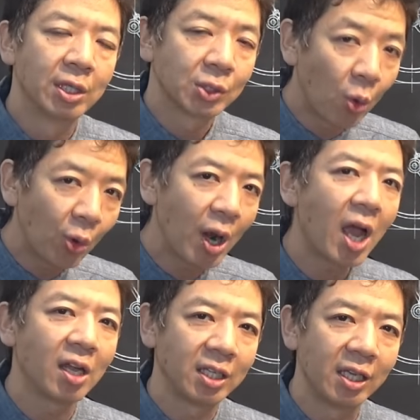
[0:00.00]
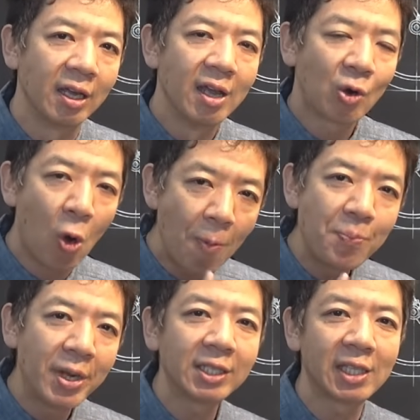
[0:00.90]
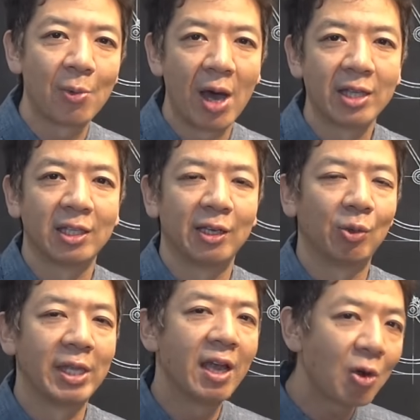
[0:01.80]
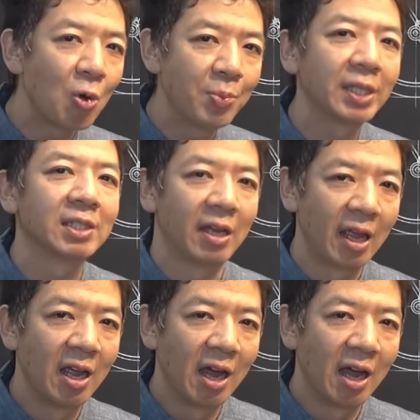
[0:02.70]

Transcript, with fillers: でその中にコンプレッサーも入ってたりとかエアコンプレッサーね